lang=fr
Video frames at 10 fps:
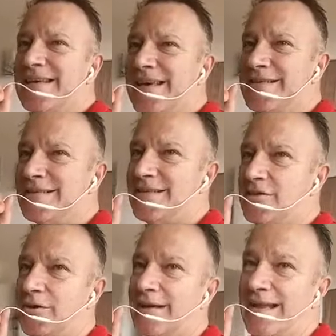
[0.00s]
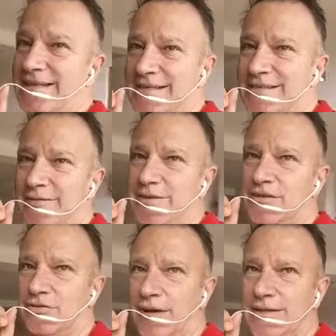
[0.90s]
qui existent de gagner sa vie
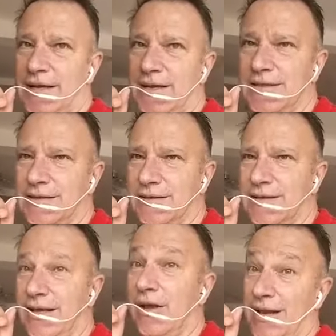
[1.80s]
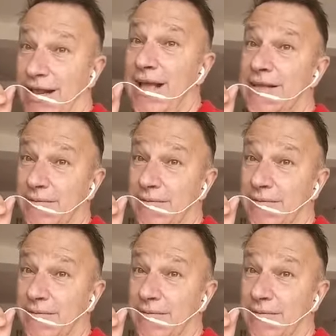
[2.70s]
sur Internet. Il y a,